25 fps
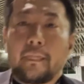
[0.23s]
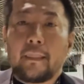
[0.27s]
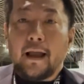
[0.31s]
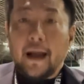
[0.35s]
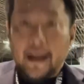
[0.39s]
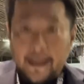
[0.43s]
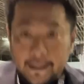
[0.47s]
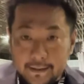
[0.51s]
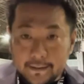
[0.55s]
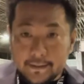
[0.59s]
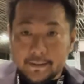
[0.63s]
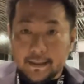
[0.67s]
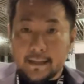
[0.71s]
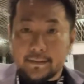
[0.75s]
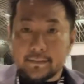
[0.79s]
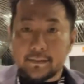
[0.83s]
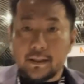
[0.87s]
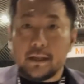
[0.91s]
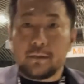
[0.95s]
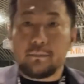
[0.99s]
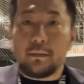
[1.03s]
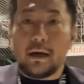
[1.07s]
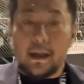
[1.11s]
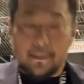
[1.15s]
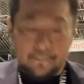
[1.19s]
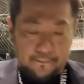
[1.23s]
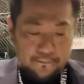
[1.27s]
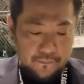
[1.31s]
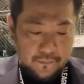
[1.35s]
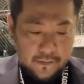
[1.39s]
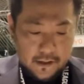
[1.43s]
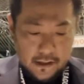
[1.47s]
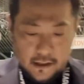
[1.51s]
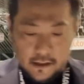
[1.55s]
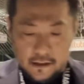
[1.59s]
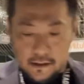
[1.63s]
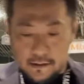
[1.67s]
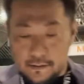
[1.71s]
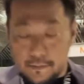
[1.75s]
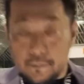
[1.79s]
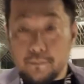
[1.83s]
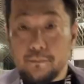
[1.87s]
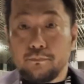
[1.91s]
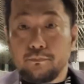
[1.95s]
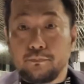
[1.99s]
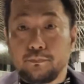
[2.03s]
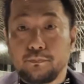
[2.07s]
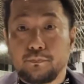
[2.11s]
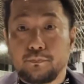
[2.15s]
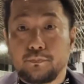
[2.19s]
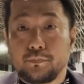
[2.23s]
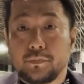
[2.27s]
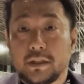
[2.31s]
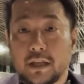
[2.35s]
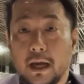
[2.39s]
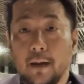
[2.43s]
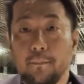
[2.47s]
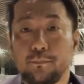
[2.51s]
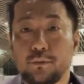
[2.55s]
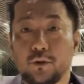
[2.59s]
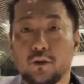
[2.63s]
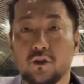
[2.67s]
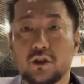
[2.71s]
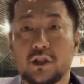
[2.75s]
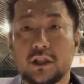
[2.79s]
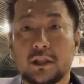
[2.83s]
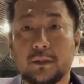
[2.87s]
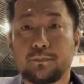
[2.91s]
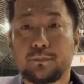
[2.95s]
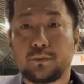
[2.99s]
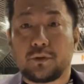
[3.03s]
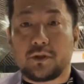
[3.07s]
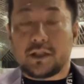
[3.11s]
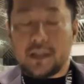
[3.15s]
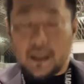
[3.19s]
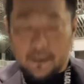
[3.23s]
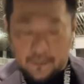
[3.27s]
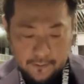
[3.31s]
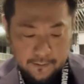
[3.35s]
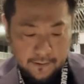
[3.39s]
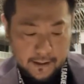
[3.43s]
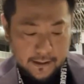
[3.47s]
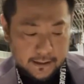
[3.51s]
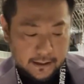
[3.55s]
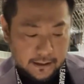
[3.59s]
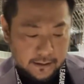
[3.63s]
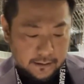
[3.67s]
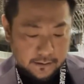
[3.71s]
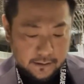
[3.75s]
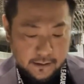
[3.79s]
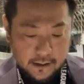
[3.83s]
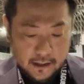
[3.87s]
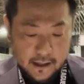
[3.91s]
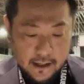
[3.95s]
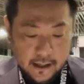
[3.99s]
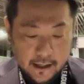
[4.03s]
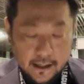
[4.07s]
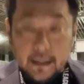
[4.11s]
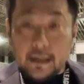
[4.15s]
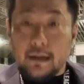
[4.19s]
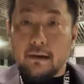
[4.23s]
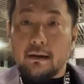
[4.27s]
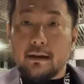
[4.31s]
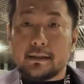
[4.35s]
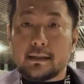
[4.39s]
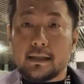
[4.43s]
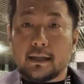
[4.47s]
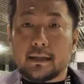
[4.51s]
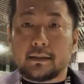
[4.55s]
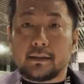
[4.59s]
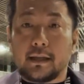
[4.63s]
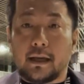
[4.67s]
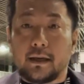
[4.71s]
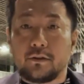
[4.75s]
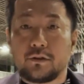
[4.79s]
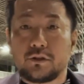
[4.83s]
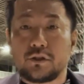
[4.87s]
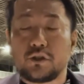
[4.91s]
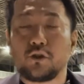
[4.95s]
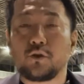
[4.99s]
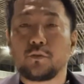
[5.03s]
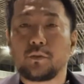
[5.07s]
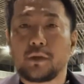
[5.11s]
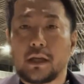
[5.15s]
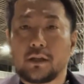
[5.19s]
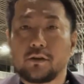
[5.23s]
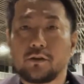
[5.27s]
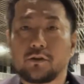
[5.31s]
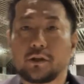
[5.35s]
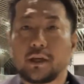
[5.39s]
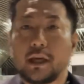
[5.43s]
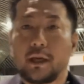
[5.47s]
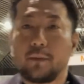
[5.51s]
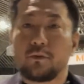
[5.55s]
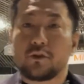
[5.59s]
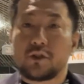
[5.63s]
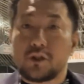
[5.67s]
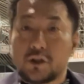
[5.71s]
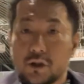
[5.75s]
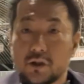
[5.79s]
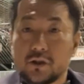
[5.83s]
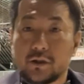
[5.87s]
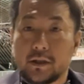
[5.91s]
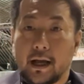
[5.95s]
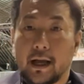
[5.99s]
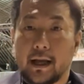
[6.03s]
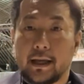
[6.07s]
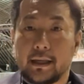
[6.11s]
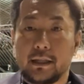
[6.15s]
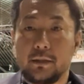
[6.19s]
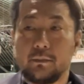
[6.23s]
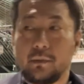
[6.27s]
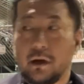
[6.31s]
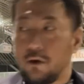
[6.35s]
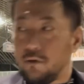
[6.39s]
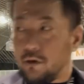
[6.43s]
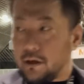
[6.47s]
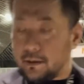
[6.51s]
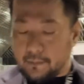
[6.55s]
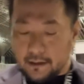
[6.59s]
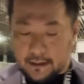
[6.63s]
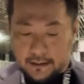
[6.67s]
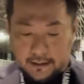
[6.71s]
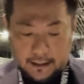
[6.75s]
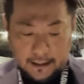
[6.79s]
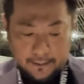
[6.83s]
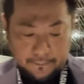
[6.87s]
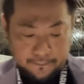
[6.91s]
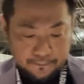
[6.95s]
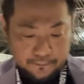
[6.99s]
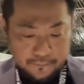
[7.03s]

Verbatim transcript: はい、たった今チャンピオンシップセミファイナル川崎対宇都宮のゲームツーが今終わりました。